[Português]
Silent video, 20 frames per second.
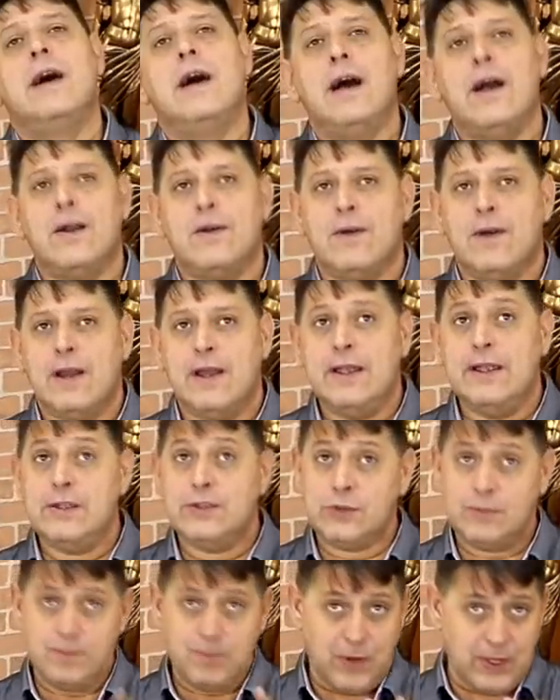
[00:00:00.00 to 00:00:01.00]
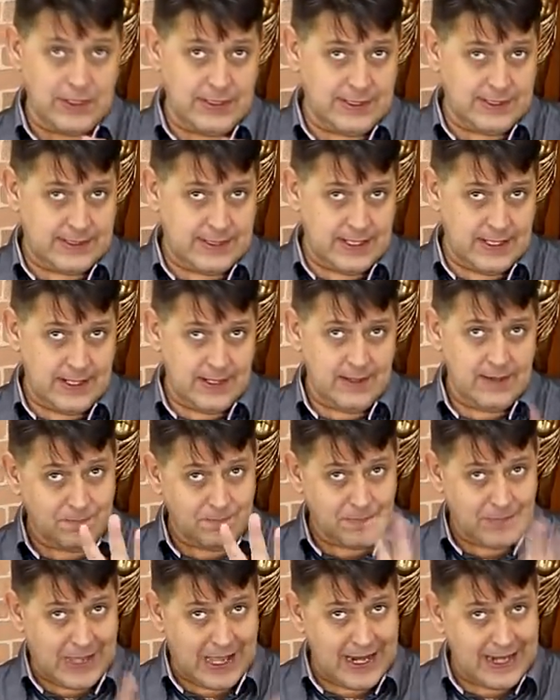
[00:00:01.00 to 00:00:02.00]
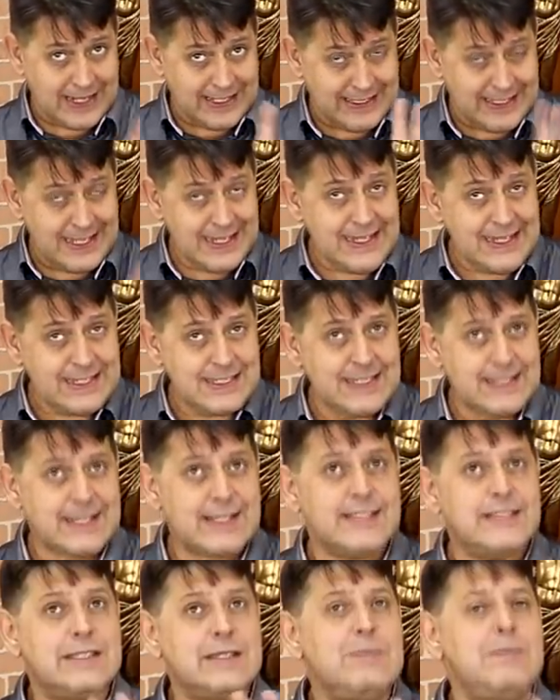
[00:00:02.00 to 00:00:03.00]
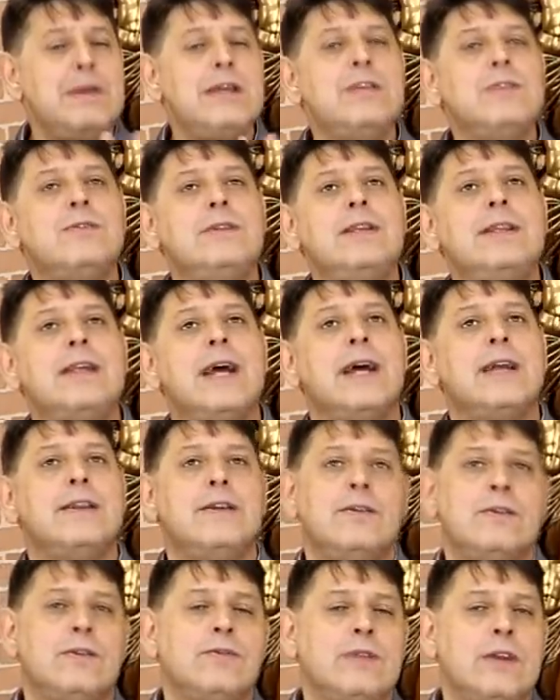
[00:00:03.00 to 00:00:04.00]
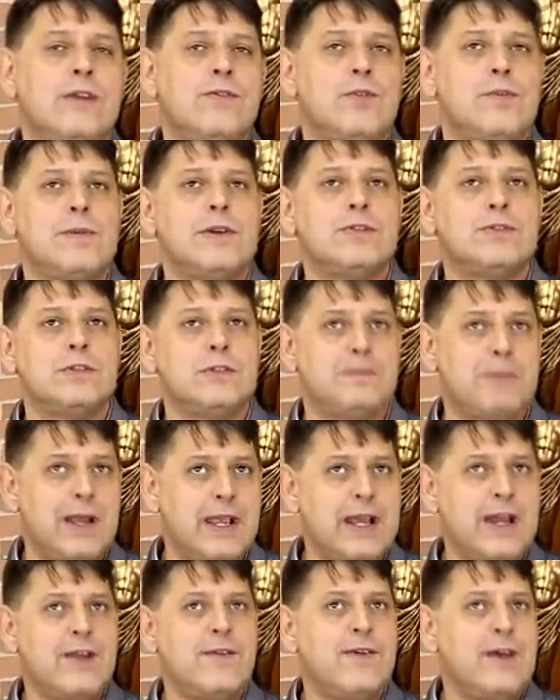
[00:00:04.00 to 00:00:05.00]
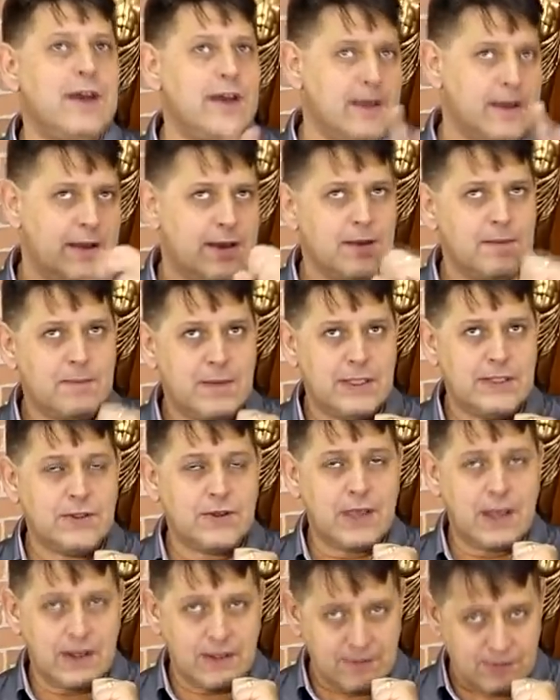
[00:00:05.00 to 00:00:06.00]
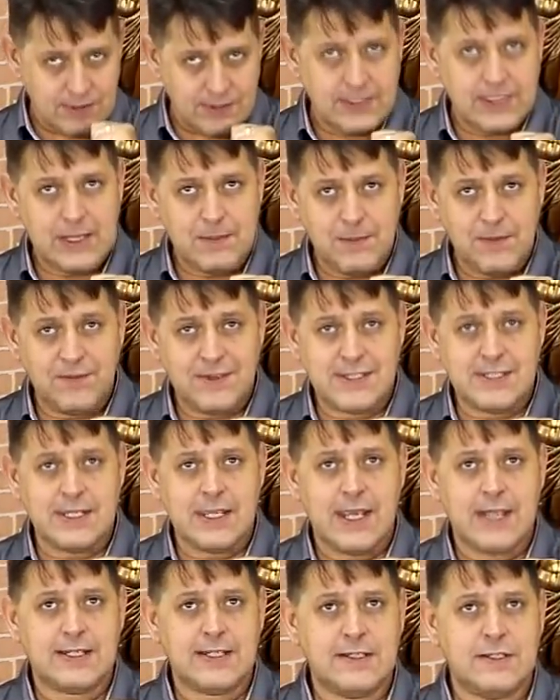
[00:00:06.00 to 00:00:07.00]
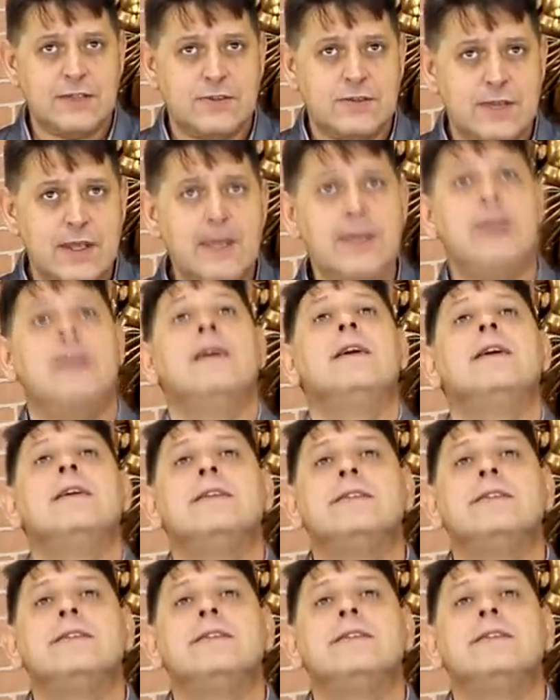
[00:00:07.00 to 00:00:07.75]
Agora, isso pode ser características de mediunidade. Eu não tenho informações para cravar, mas eu quero que você dê uma investigada nisso daí.